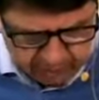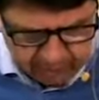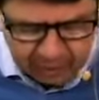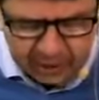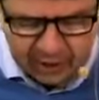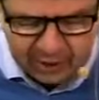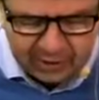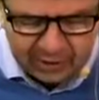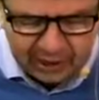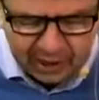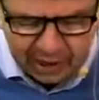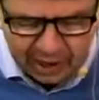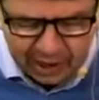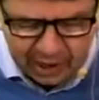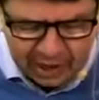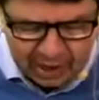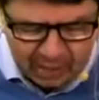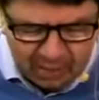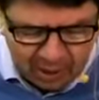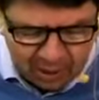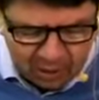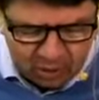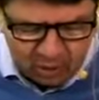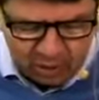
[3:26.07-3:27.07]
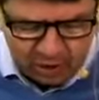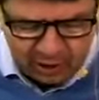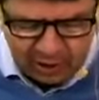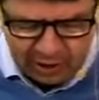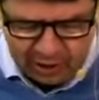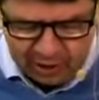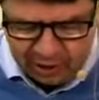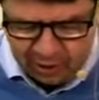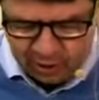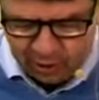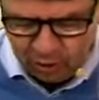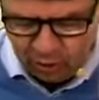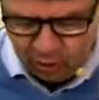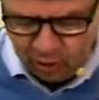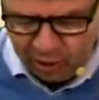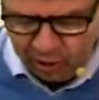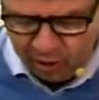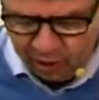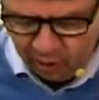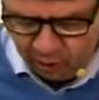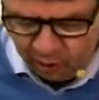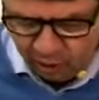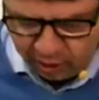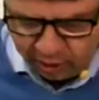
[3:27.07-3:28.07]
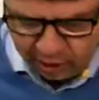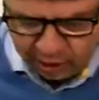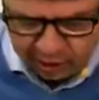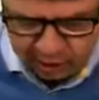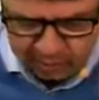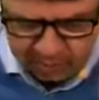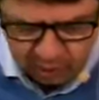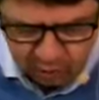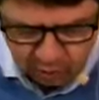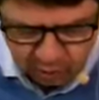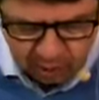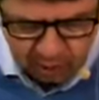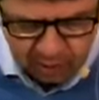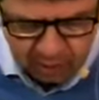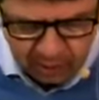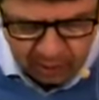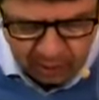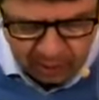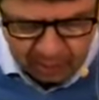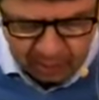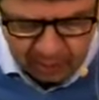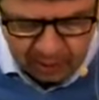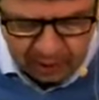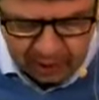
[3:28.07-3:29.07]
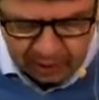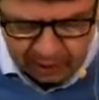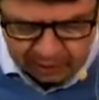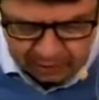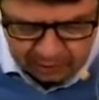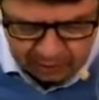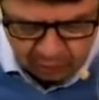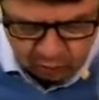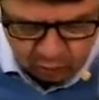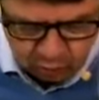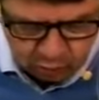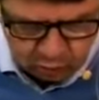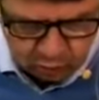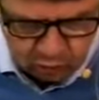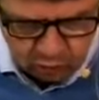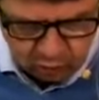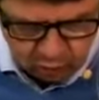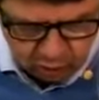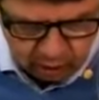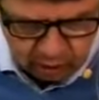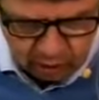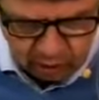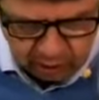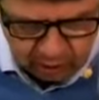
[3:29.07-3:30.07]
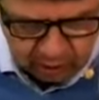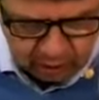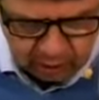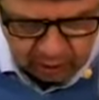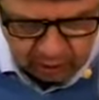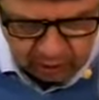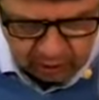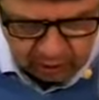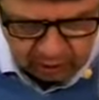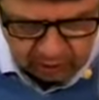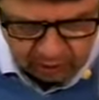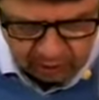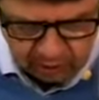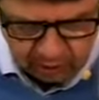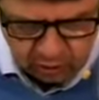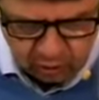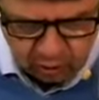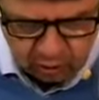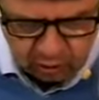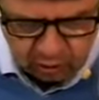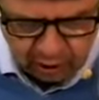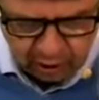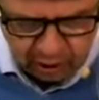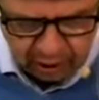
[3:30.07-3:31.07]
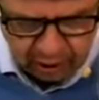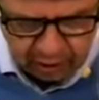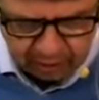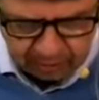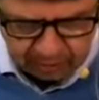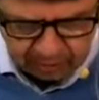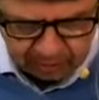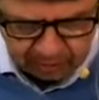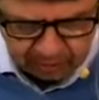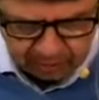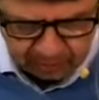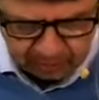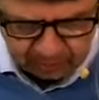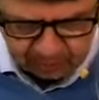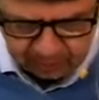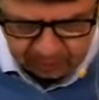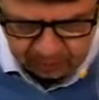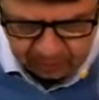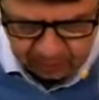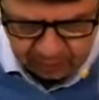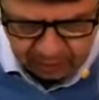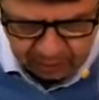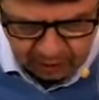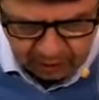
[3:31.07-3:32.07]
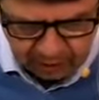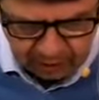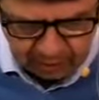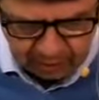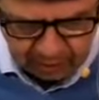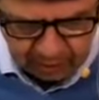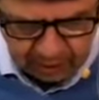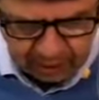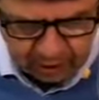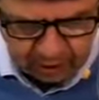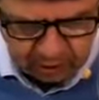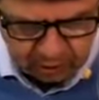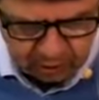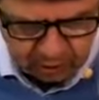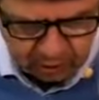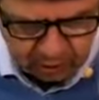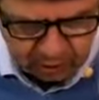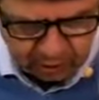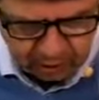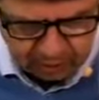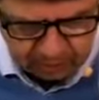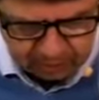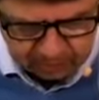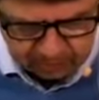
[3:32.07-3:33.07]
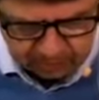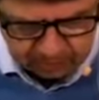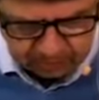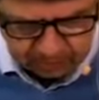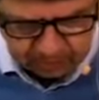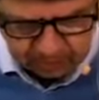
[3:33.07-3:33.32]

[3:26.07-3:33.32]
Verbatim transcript: bendice a cada hermano que está ahí del otro lado, a cada hermano que va a ver este estudio y Señor que en, medio de